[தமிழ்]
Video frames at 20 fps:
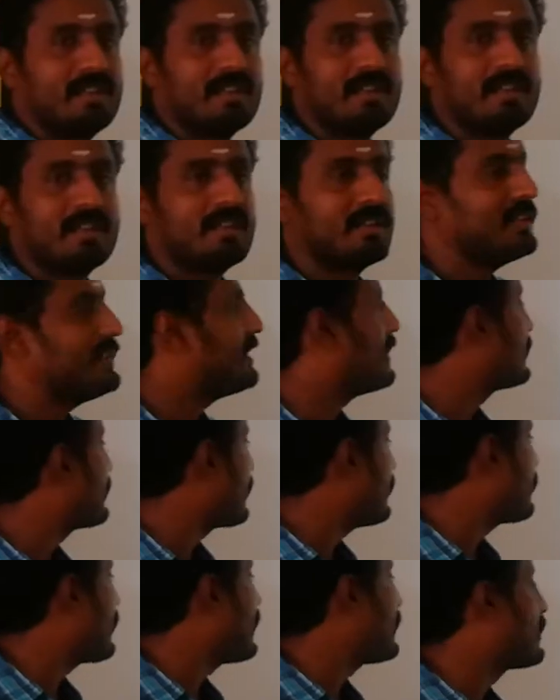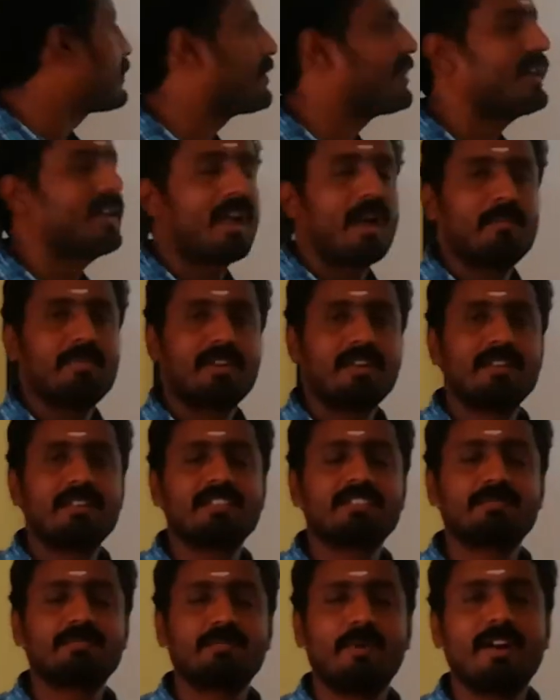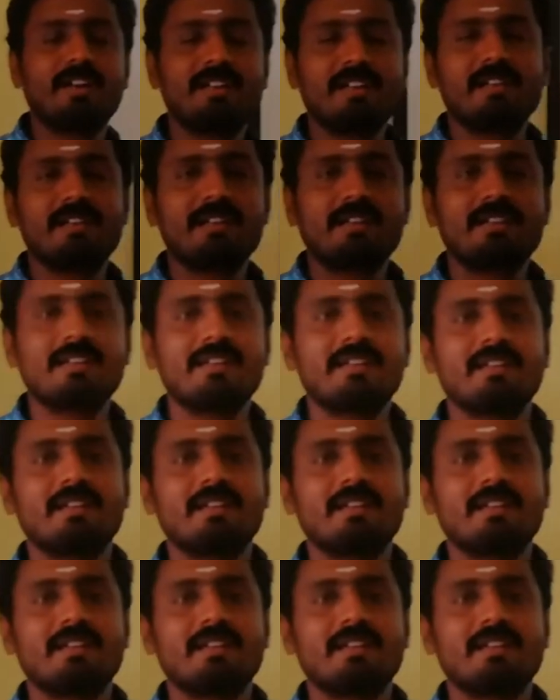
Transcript: டி இருக்கு எத்தனை பிளான்ட்டுக்குள்ள கேபிட்டல் டி ஸ்மால் டி இருக்கு